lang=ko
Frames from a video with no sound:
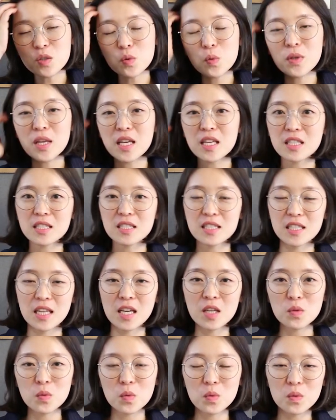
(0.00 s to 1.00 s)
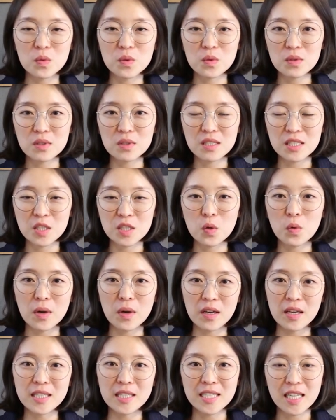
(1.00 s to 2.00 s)
기존의 인지 행동
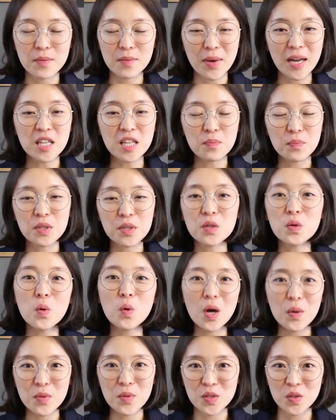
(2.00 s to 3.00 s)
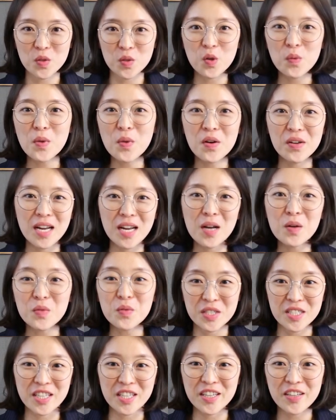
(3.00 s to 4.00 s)
치료와 굉장히 많이 비교하면서 설명을
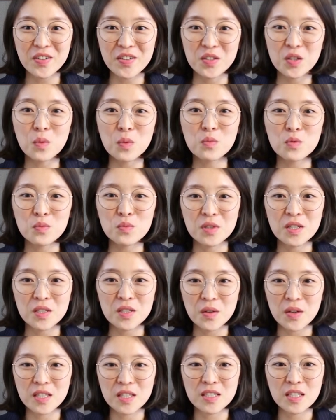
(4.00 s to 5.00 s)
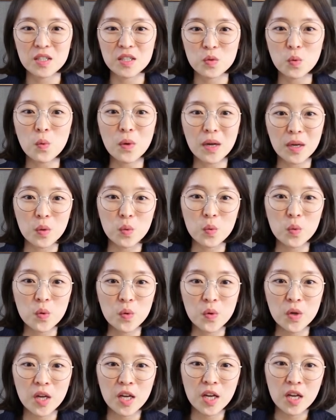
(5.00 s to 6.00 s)
하고 있어요. 그런 부분에서 굉장히
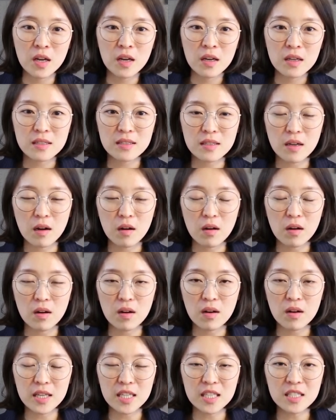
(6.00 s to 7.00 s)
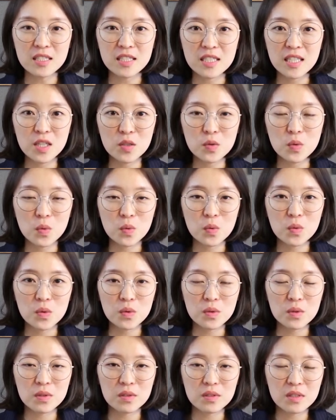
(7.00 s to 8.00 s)
좋았고 그, 어, 인지
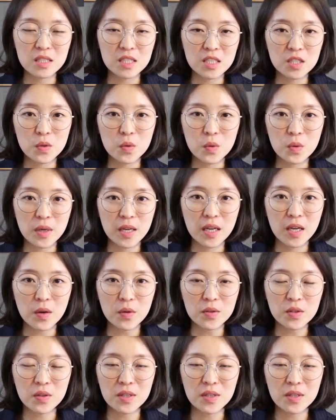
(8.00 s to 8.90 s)
행동 치료의